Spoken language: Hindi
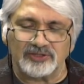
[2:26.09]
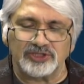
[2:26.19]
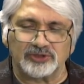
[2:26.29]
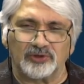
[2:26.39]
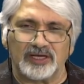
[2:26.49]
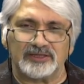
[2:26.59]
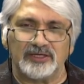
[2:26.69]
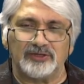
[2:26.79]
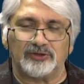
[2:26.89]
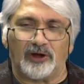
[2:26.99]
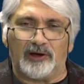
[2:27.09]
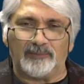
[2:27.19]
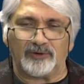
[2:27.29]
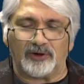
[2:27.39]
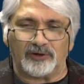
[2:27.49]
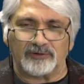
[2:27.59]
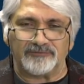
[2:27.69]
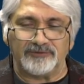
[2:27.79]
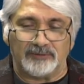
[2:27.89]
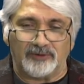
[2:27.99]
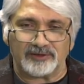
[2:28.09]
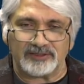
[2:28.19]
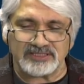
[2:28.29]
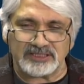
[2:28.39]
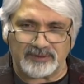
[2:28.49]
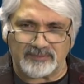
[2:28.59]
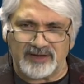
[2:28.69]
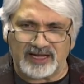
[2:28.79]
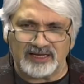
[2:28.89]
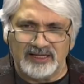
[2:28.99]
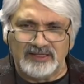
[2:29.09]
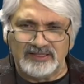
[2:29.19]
और जिसको कहते हैं टॉम और डेमोक्रेसी पर मगर